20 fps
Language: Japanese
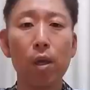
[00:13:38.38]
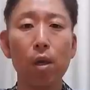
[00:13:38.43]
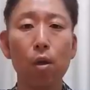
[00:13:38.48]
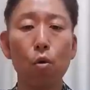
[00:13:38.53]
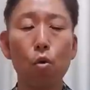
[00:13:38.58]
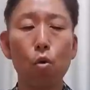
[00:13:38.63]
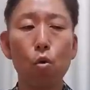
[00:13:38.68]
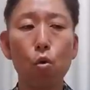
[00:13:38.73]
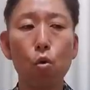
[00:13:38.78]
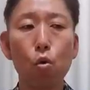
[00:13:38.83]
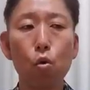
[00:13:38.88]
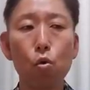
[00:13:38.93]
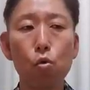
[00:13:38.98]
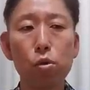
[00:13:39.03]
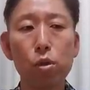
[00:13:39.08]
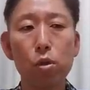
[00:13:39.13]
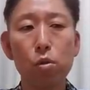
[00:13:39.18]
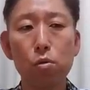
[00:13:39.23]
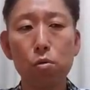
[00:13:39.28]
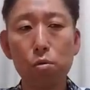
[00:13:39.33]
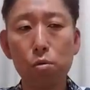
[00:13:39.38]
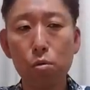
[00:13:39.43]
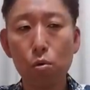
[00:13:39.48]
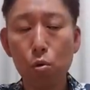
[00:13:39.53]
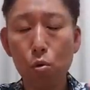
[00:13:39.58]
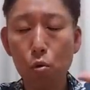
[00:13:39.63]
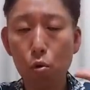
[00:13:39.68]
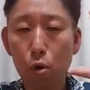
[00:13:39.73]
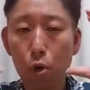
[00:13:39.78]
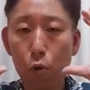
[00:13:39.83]
このコーチ君の
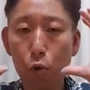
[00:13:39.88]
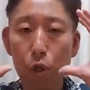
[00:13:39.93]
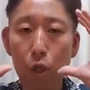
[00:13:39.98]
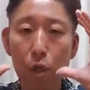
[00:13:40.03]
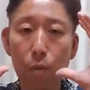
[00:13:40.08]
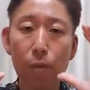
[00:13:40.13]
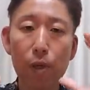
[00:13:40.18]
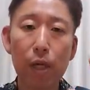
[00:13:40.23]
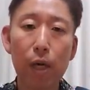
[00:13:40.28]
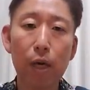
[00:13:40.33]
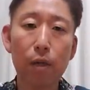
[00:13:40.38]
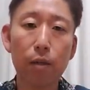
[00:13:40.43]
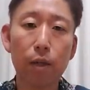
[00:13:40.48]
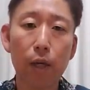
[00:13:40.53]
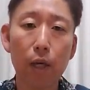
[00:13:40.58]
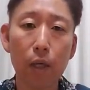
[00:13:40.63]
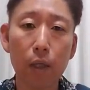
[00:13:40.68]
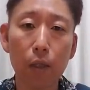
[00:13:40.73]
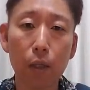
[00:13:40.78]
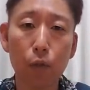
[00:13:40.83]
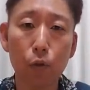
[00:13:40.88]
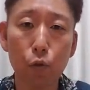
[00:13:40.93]
声の響かせ方